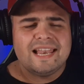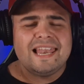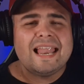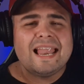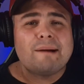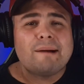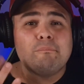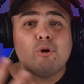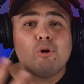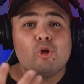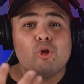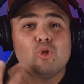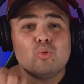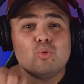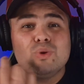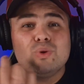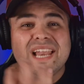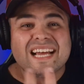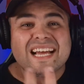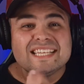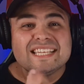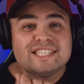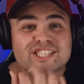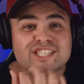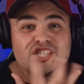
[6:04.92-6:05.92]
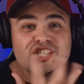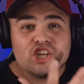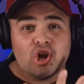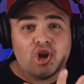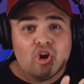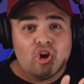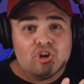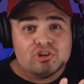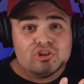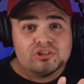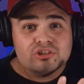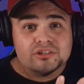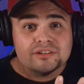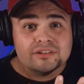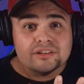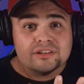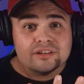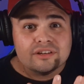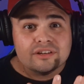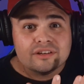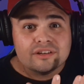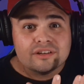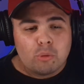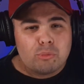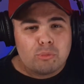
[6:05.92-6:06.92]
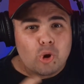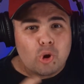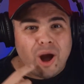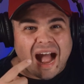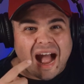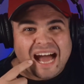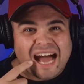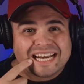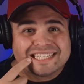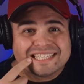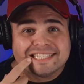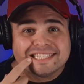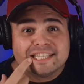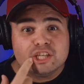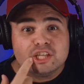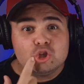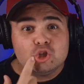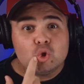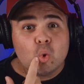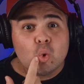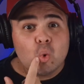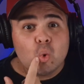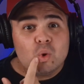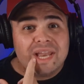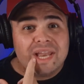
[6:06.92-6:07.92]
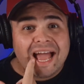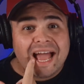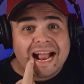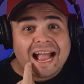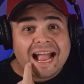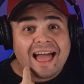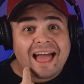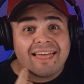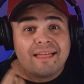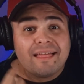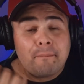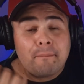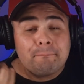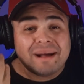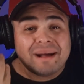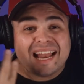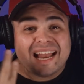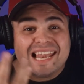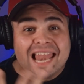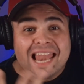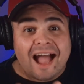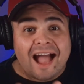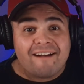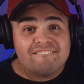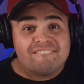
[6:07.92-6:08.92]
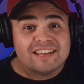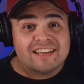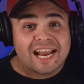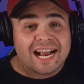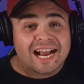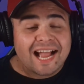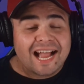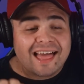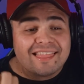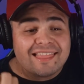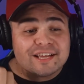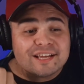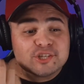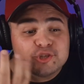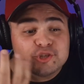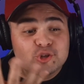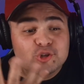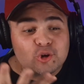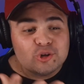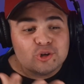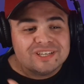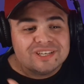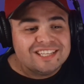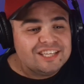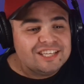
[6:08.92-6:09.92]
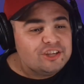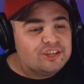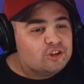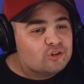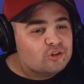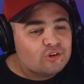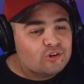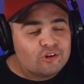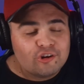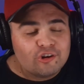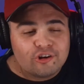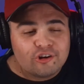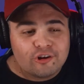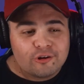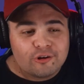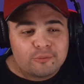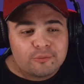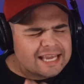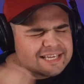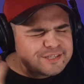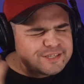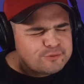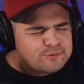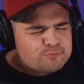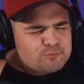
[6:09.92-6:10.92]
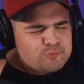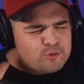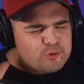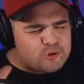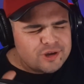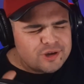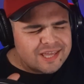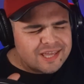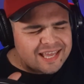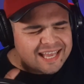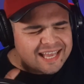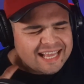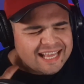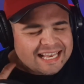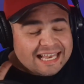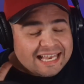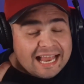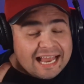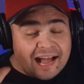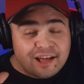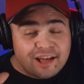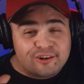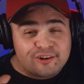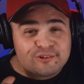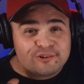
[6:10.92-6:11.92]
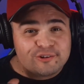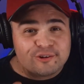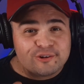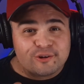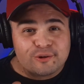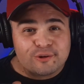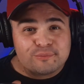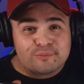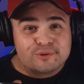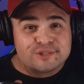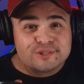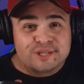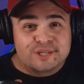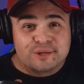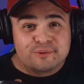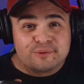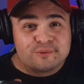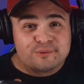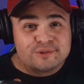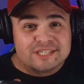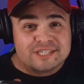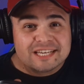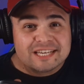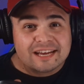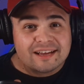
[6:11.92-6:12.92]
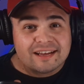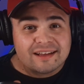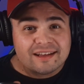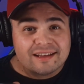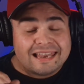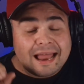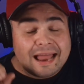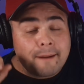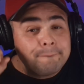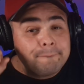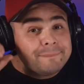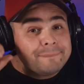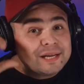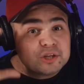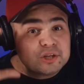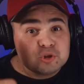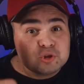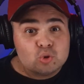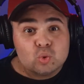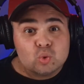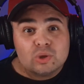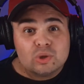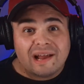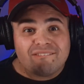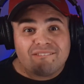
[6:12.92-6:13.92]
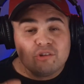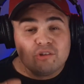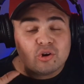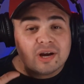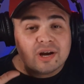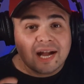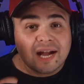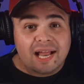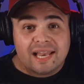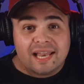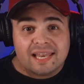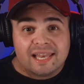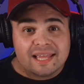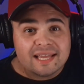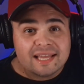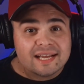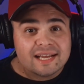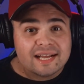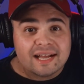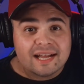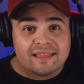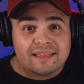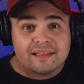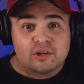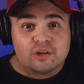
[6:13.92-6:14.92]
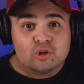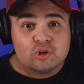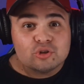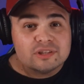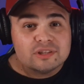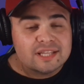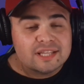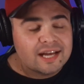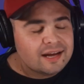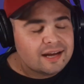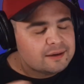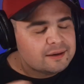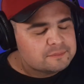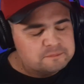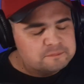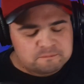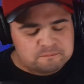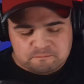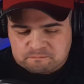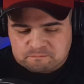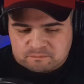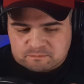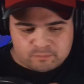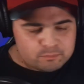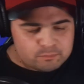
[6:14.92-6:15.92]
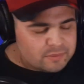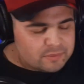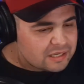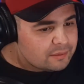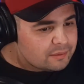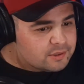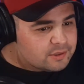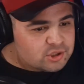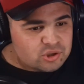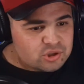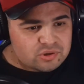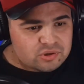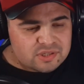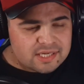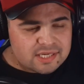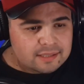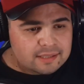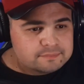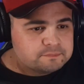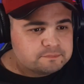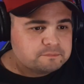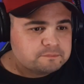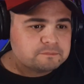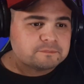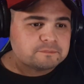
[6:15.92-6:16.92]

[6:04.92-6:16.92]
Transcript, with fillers: la modulación, cómo articula cada palabra, cada sonido. Es muy claro cómo se escucha. La apertura vocal en cada nota. Maravillosa.